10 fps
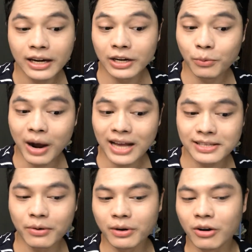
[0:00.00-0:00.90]
หรือว่า
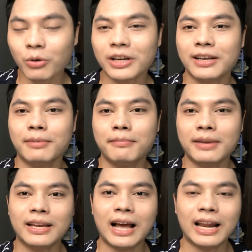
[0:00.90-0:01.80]
สองคนนี้มัน
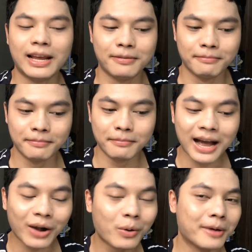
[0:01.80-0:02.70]
มีอะไร
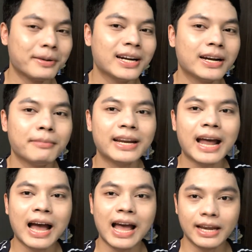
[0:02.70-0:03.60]
มากกว่าเพื่อนไหม
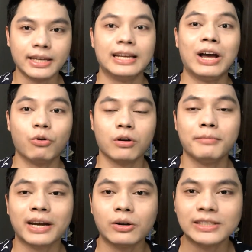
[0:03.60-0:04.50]
นะอันนี้เราก็
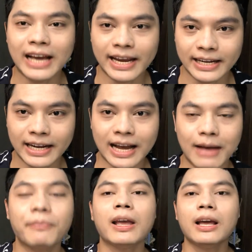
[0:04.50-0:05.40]
ไม่เข้าใจนะค
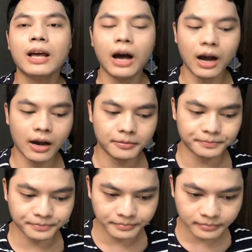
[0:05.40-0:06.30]
รับอ
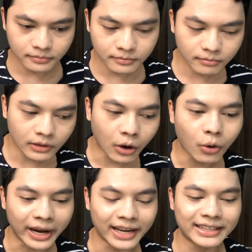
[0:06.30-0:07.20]
โอ
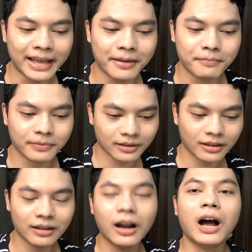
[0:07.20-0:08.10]
เคแต่
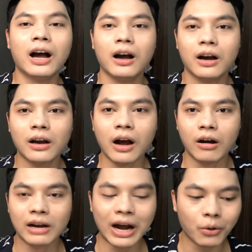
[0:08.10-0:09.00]
ขอ
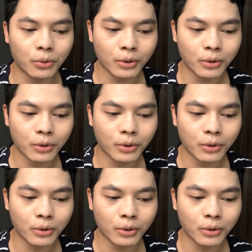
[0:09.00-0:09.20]
เข้า